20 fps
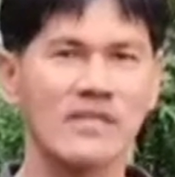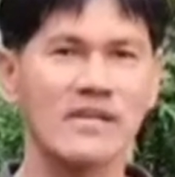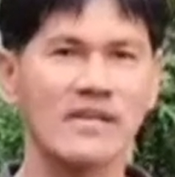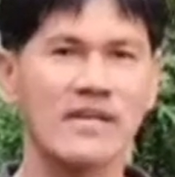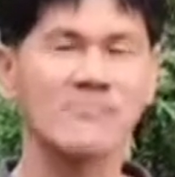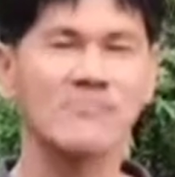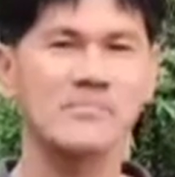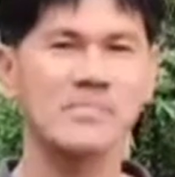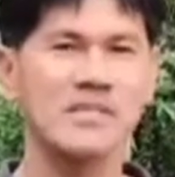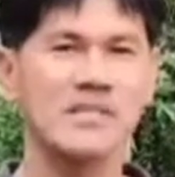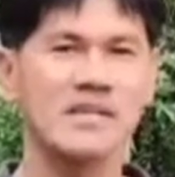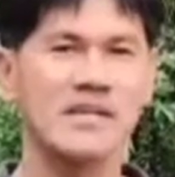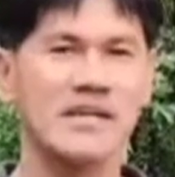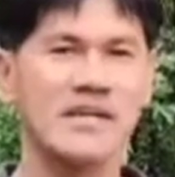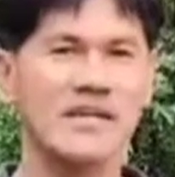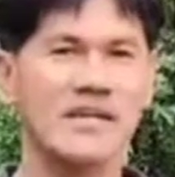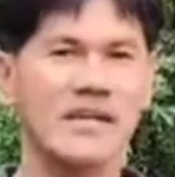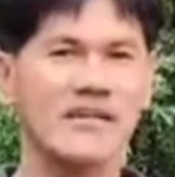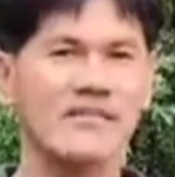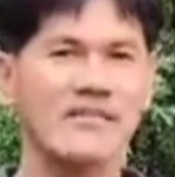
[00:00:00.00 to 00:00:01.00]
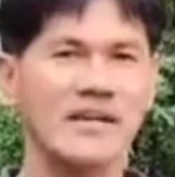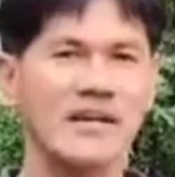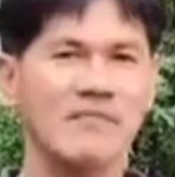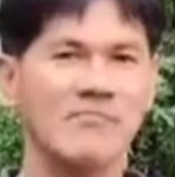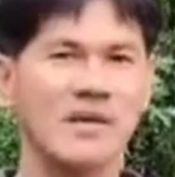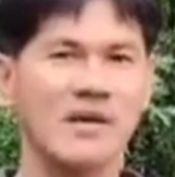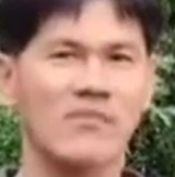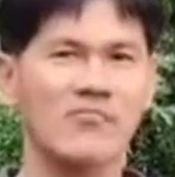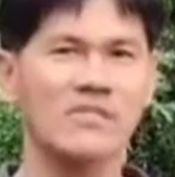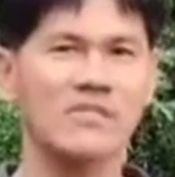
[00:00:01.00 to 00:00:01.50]
วัสดีครับ เจอกันอีกแล้วนะ
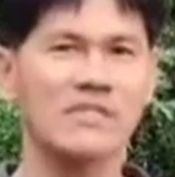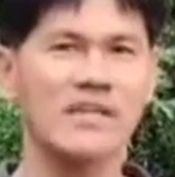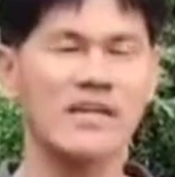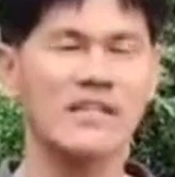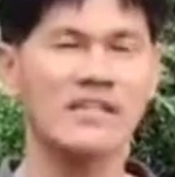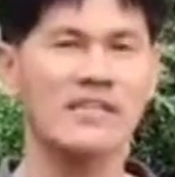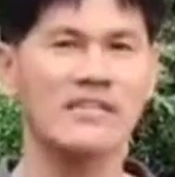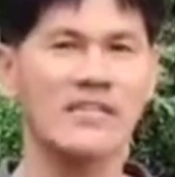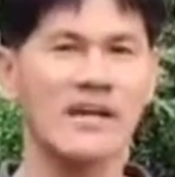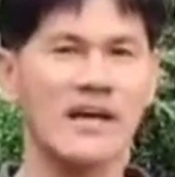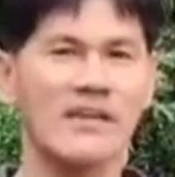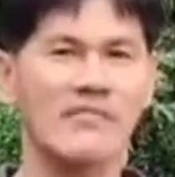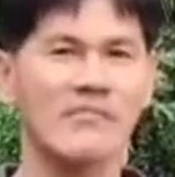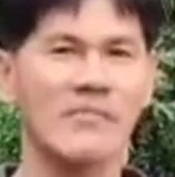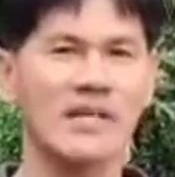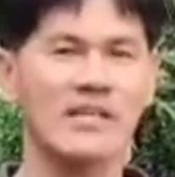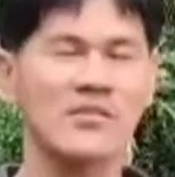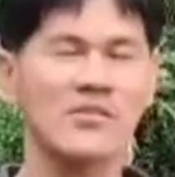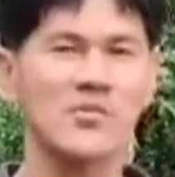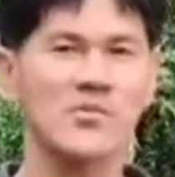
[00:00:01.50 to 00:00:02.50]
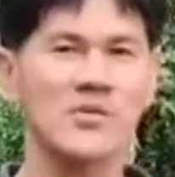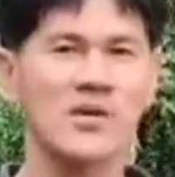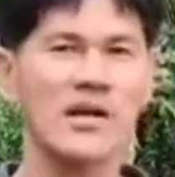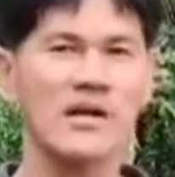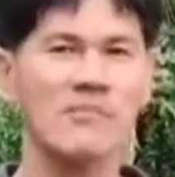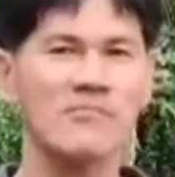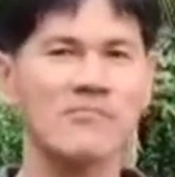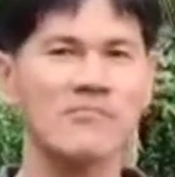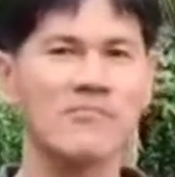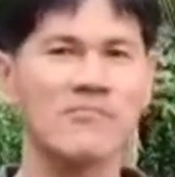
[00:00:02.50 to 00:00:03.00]
ครับ กับวิชัยสไตล์บ้านทุ่ง
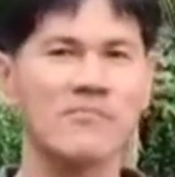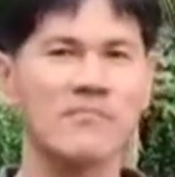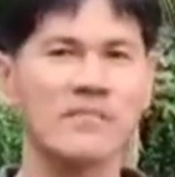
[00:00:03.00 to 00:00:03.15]
นะครับ